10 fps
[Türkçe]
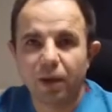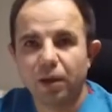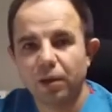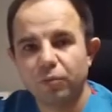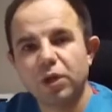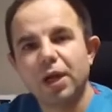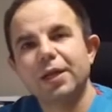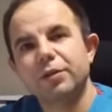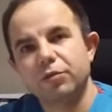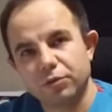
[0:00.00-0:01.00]
e,
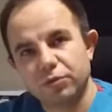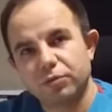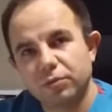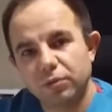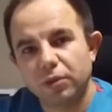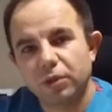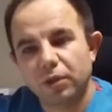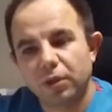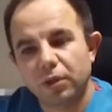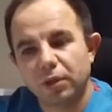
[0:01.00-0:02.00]
müdahale ediyoruz.
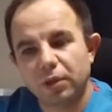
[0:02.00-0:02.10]
E,